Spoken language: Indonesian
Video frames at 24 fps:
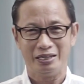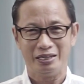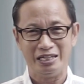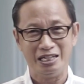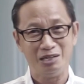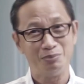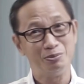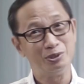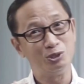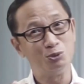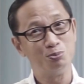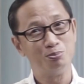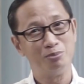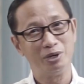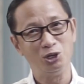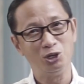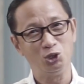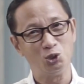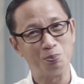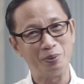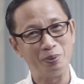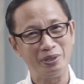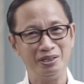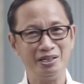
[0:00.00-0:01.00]
Ini betul,
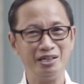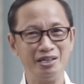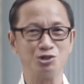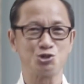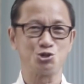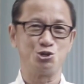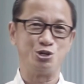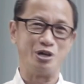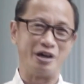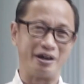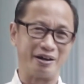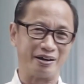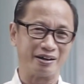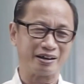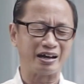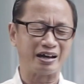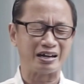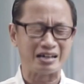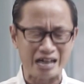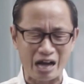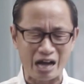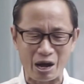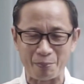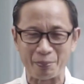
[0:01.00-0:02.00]
begitu penting saudara.
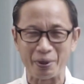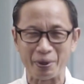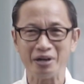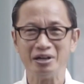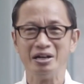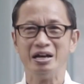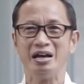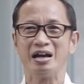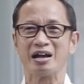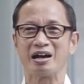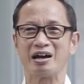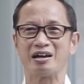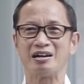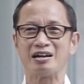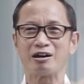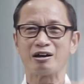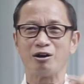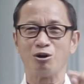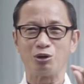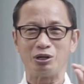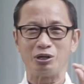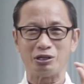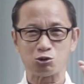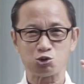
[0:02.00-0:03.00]
Karena apa? Karena
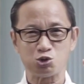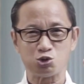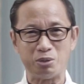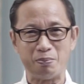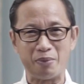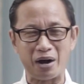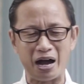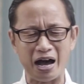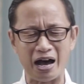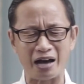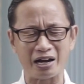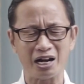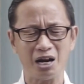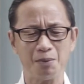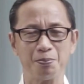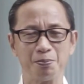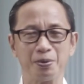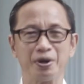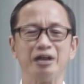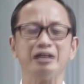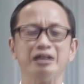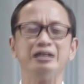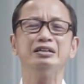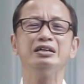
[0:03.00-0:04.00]
kalau kita sudah
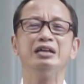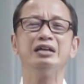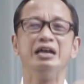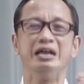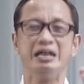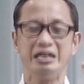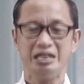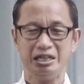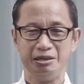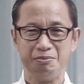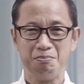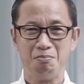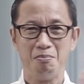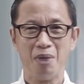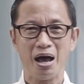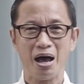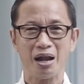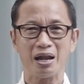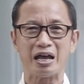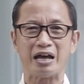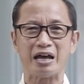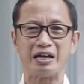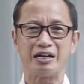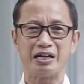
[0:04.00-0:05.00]
mengharapkan
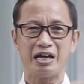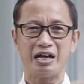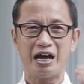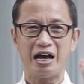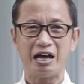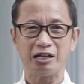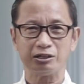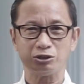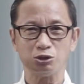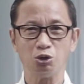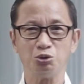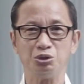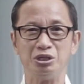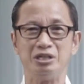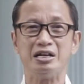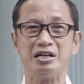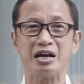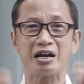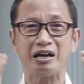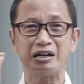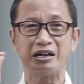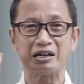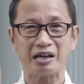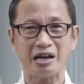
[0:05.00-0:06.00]
imbalan atau
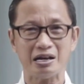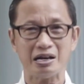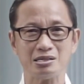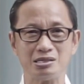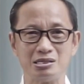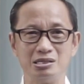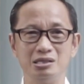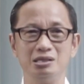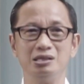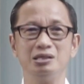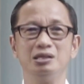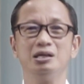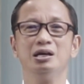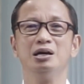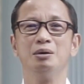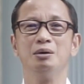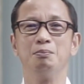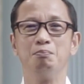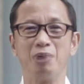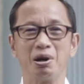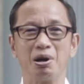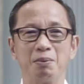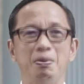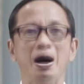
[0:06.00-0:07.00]
tindakan kasih
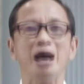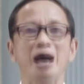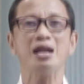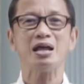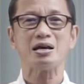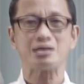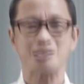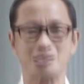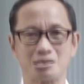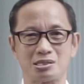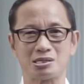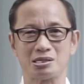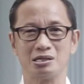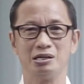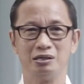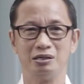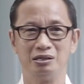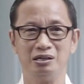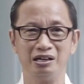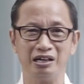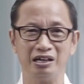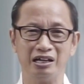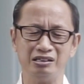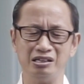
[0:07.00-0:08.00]
berbalas
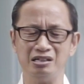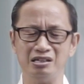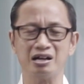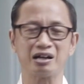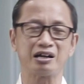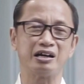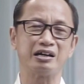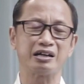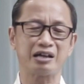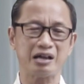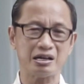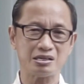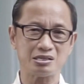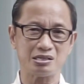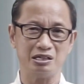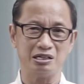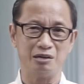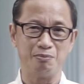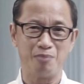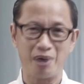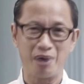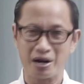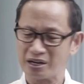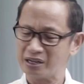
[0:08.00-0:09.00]
dengan tindakan
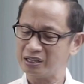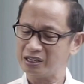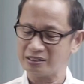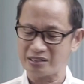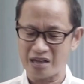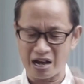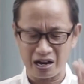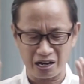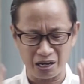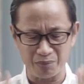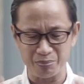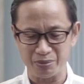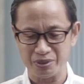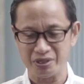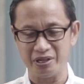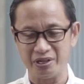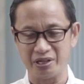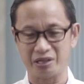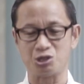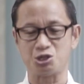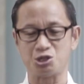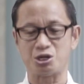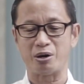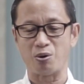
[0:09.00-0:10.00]
kasih, maka kita akan menjadi
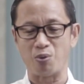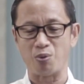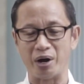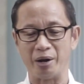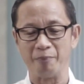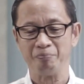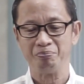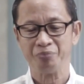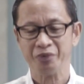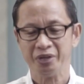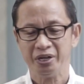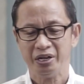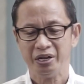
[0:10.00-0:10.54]
kecewa.